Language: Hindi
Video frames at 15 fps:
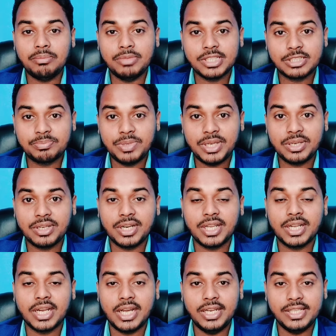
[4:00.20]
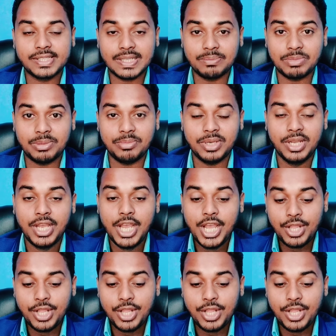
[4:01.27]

टाइम स्पेंड करे खाली समय में